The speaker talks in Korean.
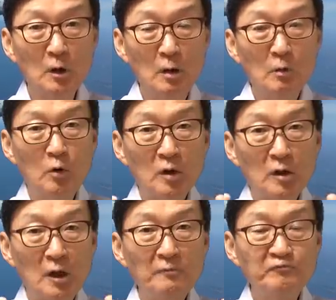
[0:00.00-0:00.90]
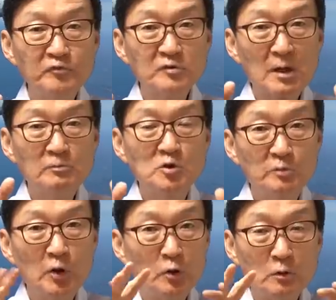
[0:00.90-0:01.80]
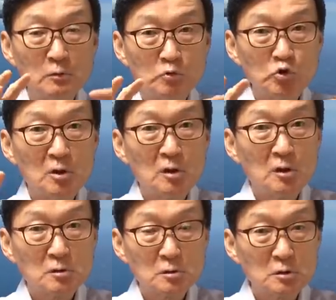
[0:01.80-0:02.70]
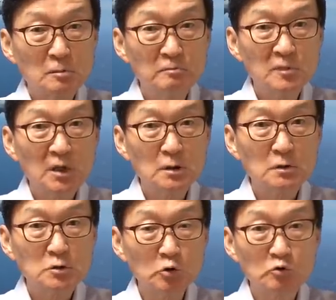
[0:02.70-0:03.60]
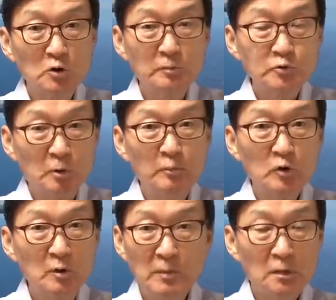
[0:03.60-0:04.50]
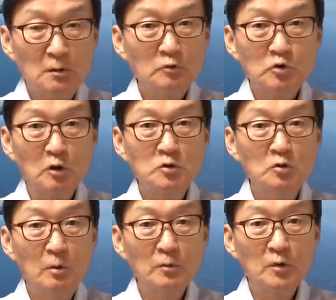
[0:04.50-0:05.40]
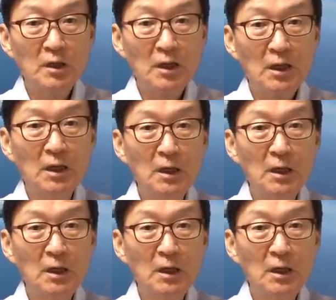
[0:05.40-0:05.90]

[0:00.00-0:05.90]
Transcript: 뭐 F-35 이런 최첨단 전투기 전복기망이라고 정신이 없는데